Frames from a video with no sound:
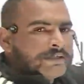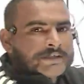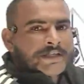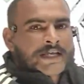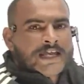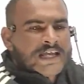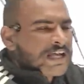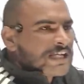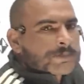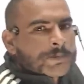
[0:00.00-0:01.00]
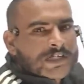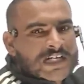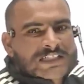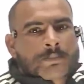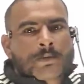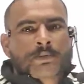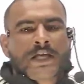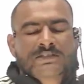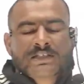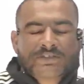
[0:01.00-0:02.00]
ठीक है इस प्रकार से आप अपने
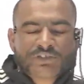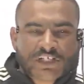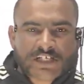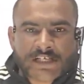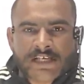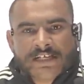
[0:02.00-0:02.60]
आंसर की चेक करिए